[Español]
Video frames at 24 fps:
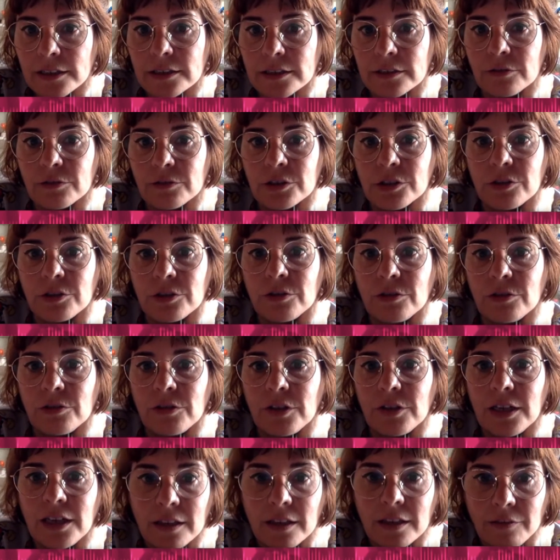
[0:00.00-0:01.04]
que es nuestro
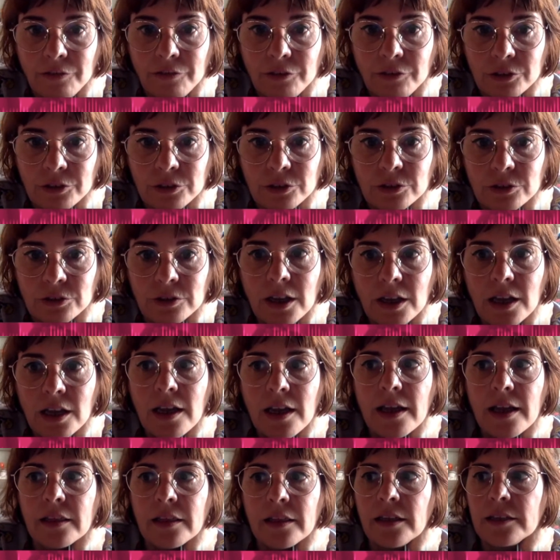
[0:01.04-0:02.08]
dire de foto,
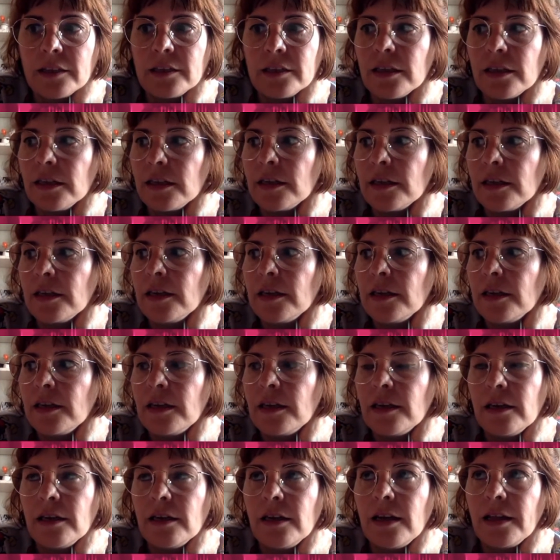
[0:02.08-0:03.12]

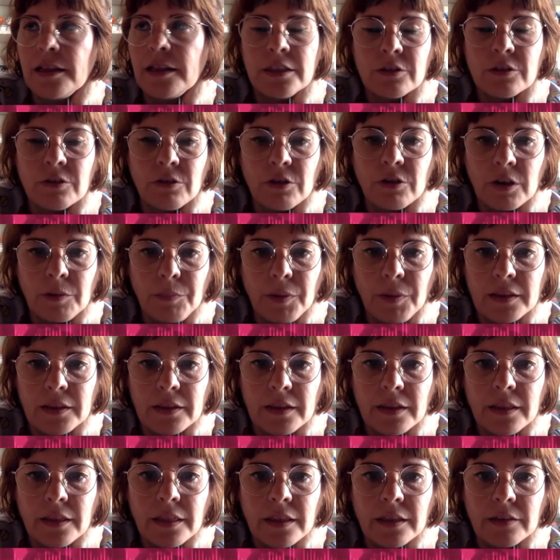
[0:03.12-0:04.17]
desde la disco
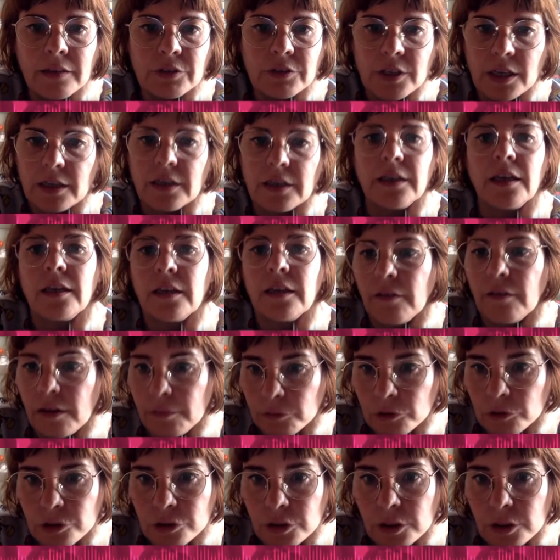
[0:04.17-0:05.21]
Resplandece, o sea que ya lleva
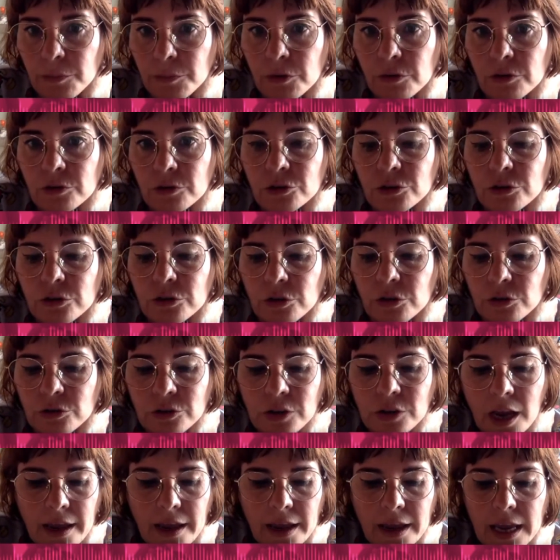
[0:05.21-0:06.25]
mucho tiempo con
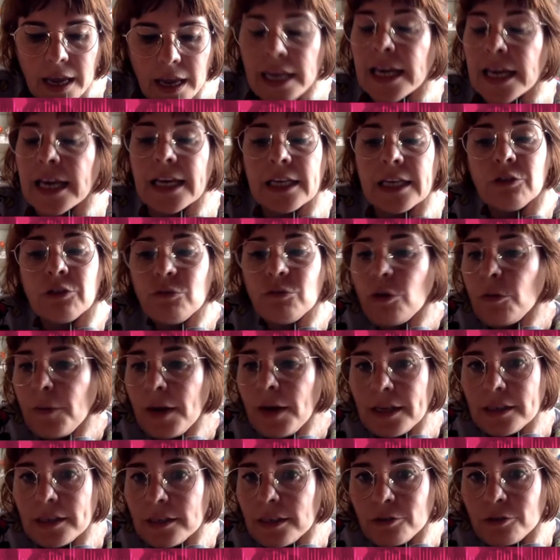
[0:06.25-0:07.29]
nosotros, y que es uno
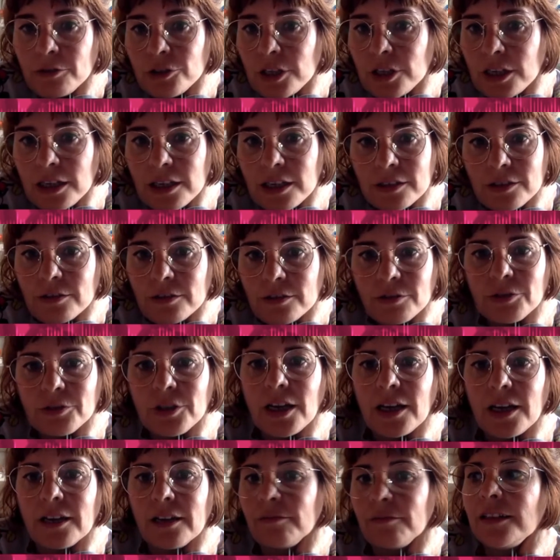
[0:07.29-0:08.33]
más de los tres. O
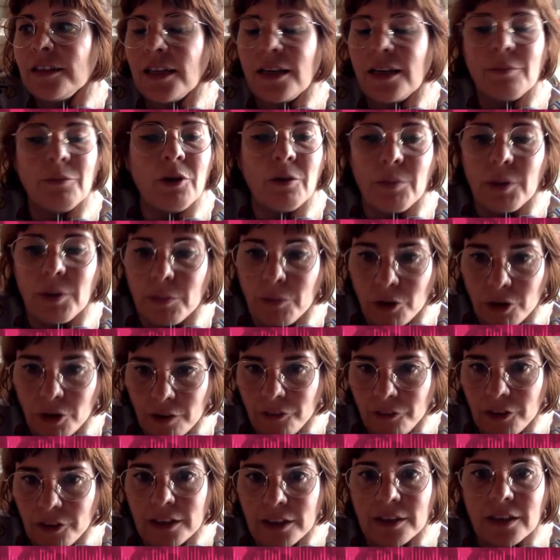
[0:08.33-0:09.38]
sea, tenemos lo mismo
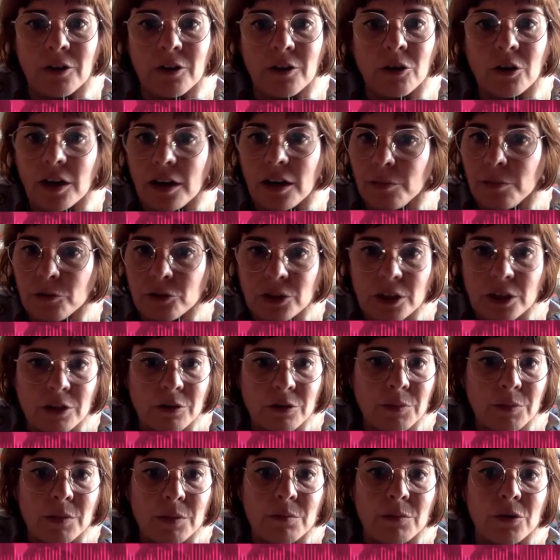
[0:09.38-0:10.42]
referente, nos reímos de lo
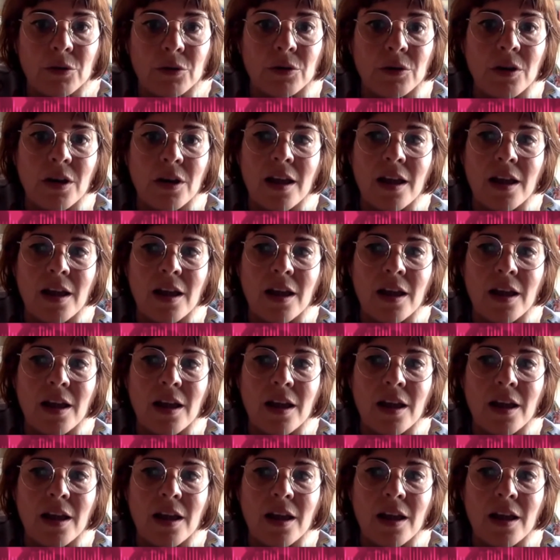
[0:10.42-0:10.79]
mismo,